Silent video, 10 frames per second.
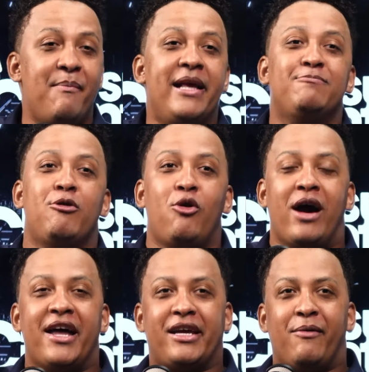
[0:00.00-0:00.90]
mismo
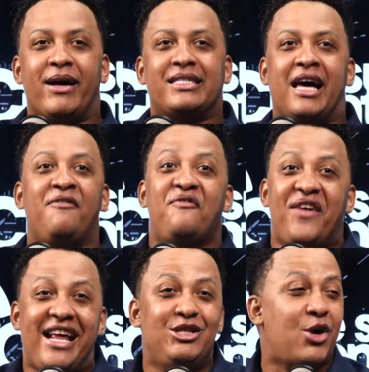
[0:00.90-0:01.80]
lugar que va a estar
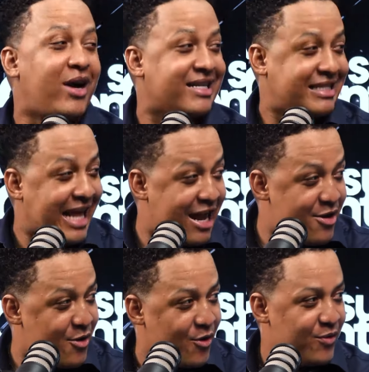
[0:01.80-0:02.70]
Vincho
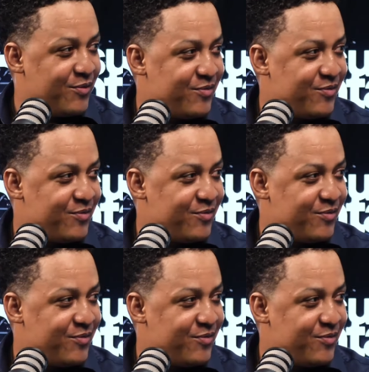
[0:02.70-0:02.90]
Castillo.